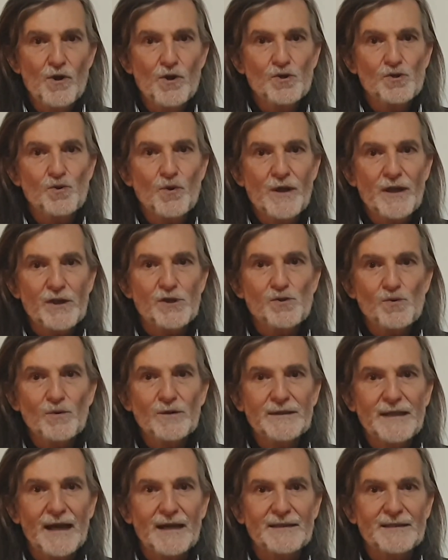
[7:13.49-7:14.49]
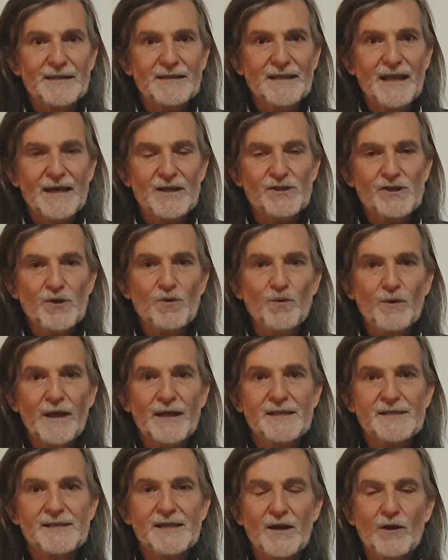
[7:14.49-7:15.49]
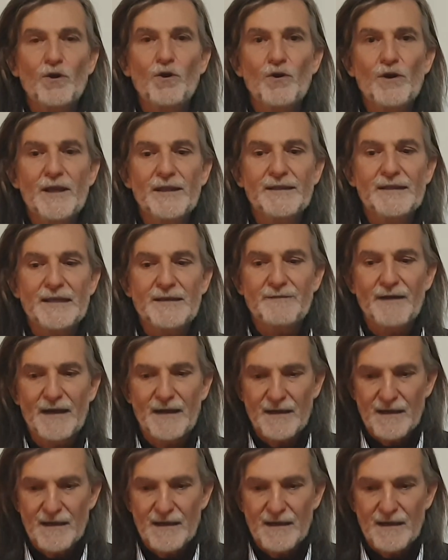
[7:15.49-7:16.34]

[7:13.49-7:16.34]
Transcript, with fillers: sui risultati della sicurezza collettiva.